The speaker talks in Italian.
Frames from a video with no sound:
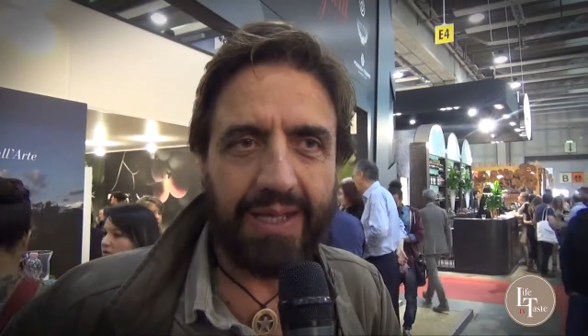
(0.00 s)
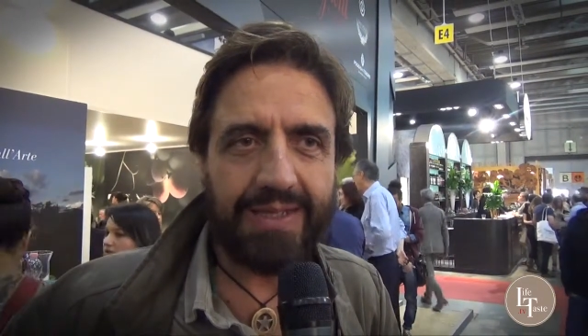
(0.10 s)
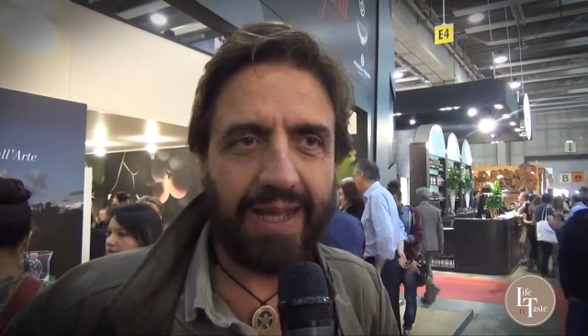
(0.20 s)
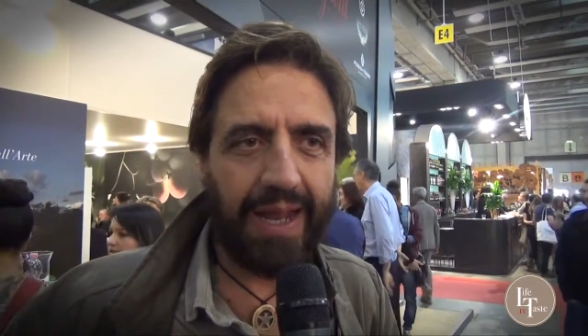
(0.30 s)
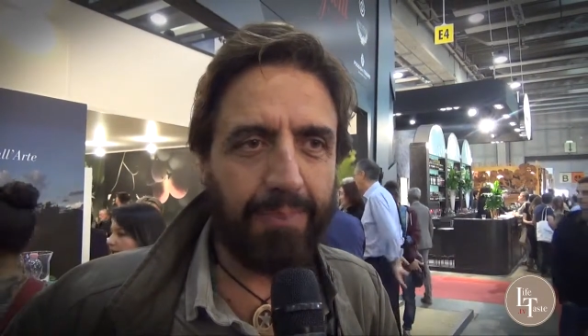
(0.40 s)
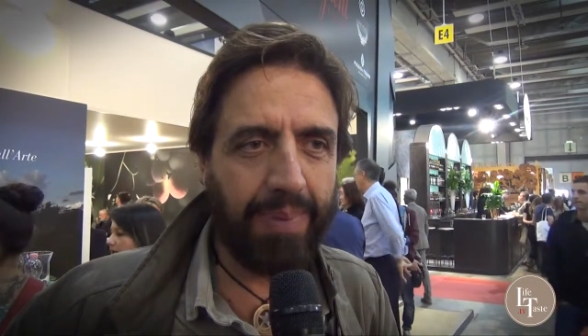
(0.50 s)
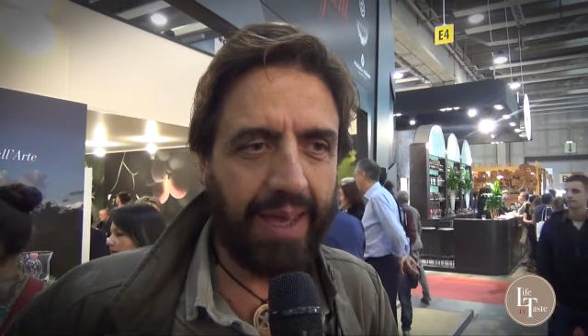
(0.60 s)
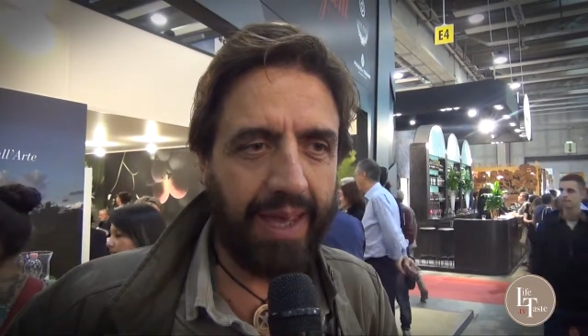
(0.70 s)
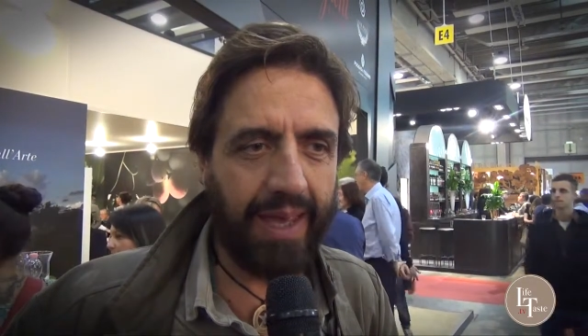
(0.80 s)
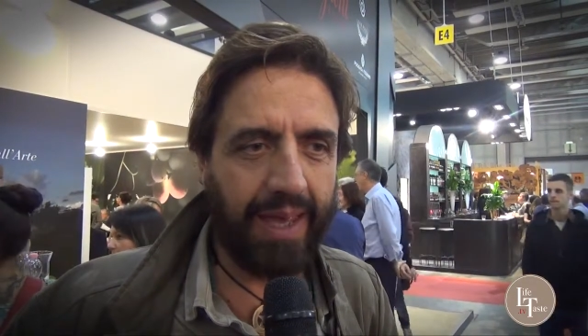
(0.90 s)

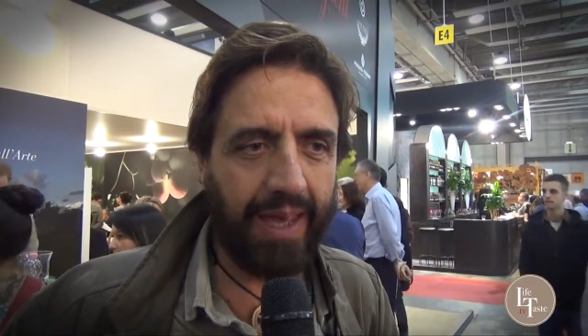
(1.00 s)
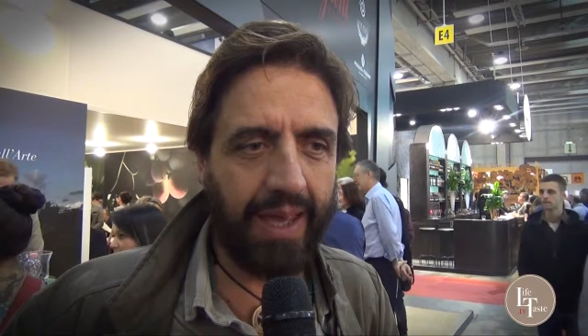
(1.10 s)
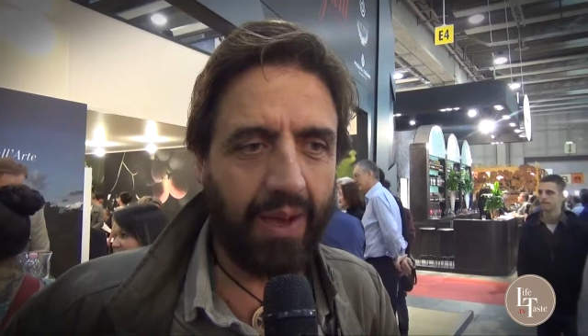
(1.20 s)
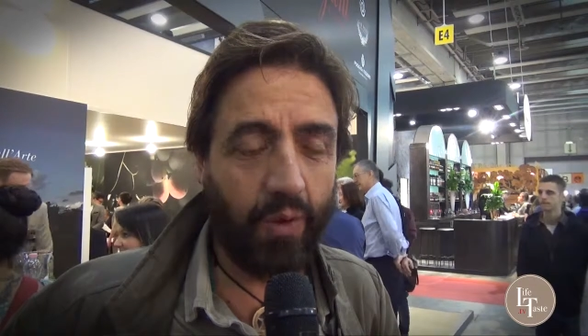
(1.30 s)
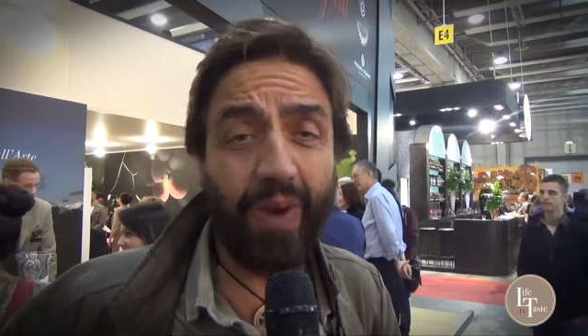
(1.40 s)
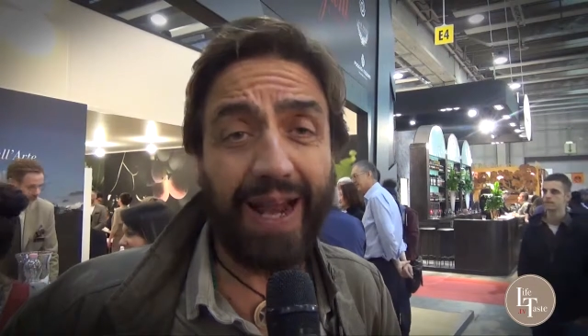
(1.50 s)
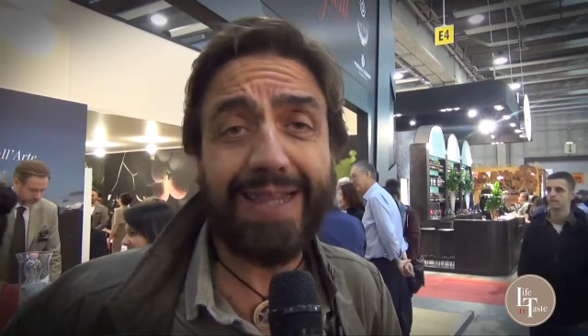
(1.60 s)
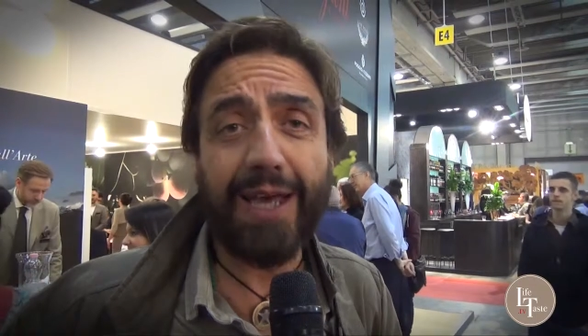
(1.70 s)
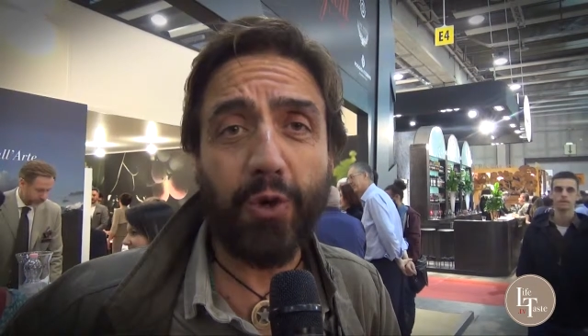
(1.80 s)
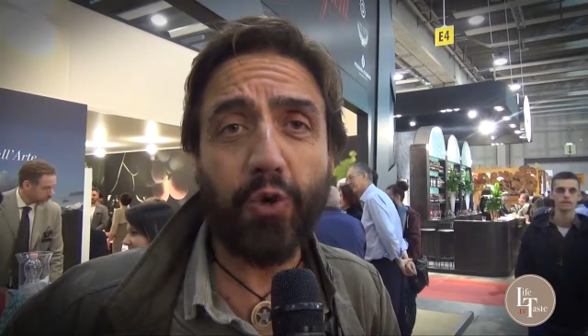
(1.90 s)
sarebbe un
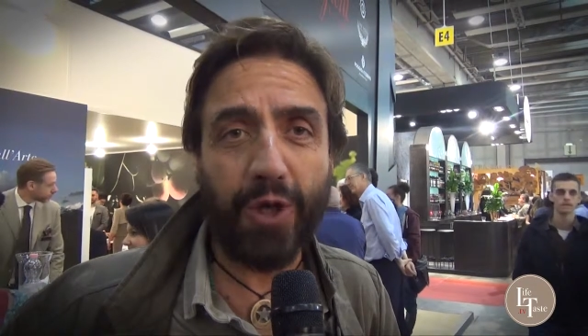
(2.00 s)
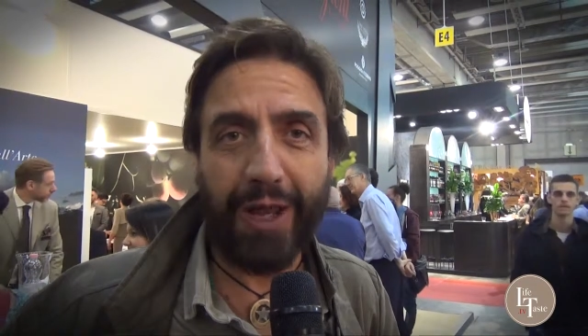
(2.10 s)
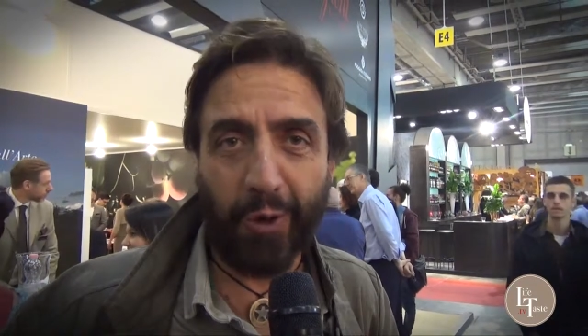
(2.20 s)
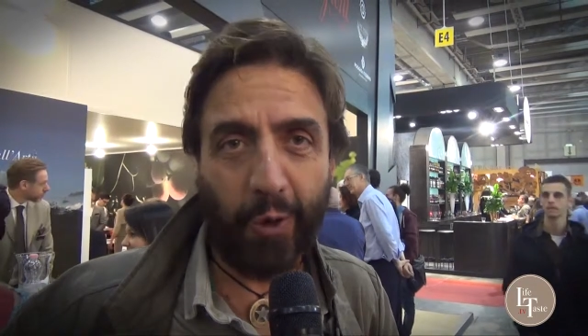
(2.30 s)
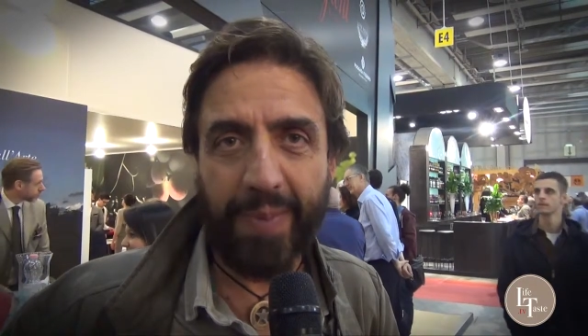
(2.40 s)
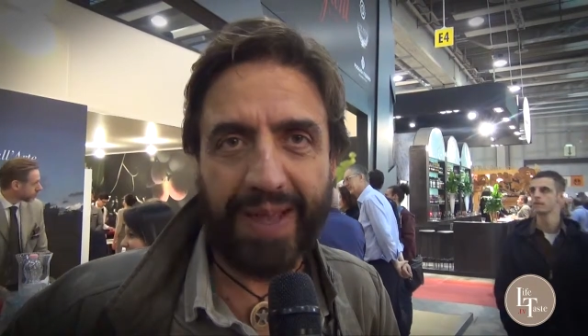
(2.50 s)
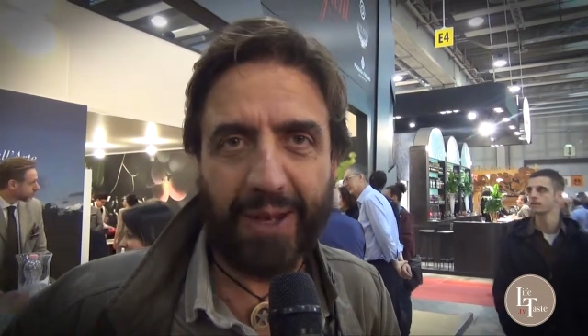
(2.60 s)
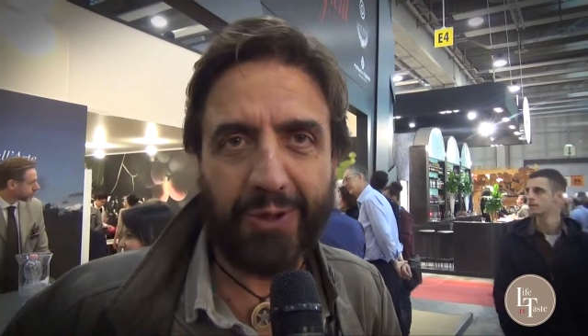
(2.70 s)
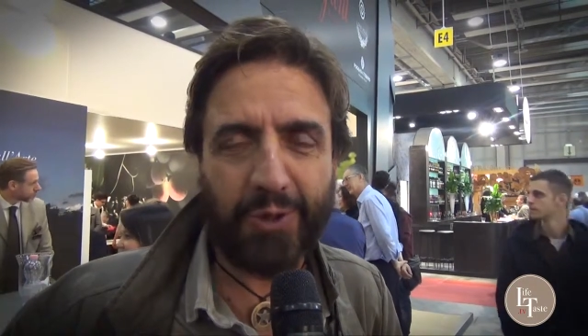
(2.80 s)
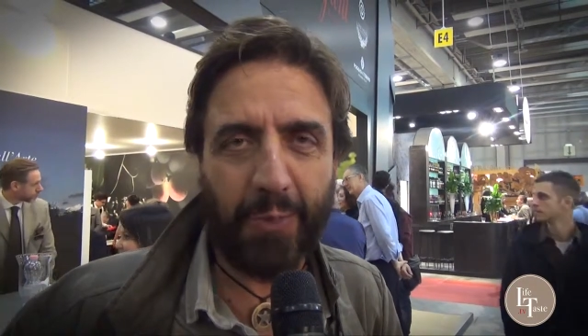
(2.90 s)
grande aiuto all'economia
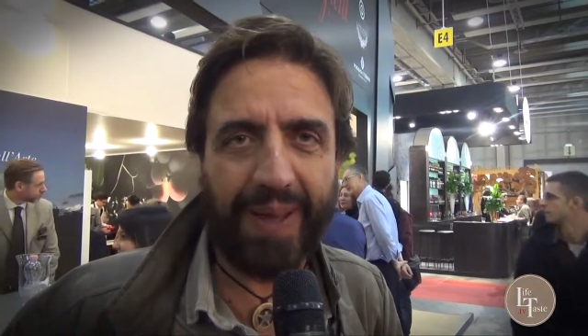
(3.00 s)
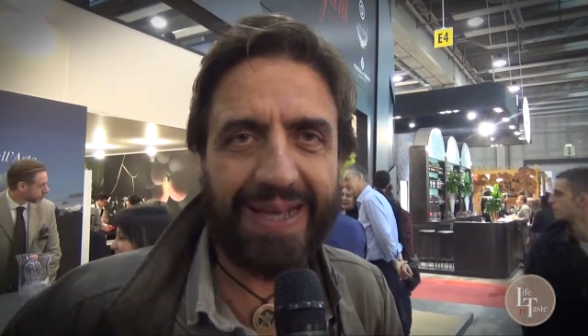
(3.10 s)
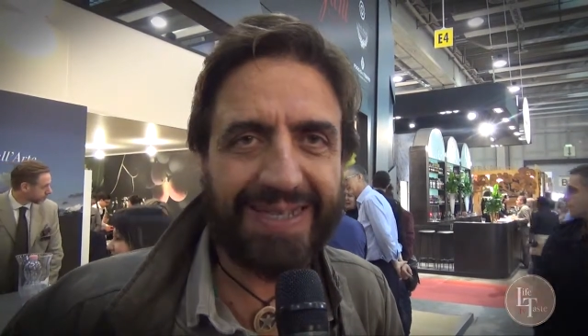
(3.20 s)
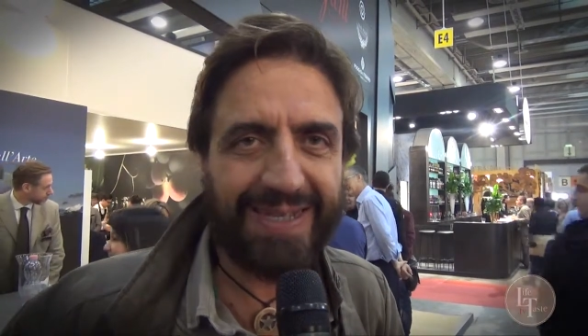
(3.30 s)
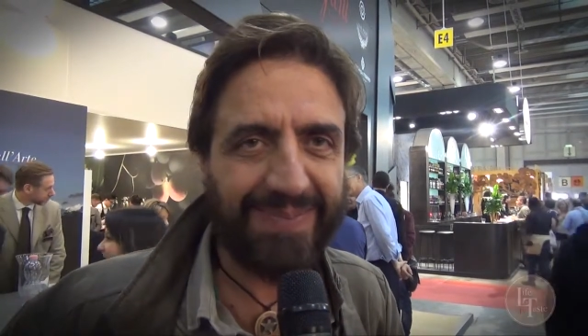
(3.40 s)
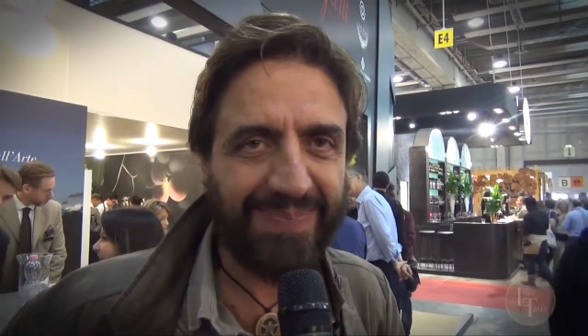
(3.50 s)
del nostro paese.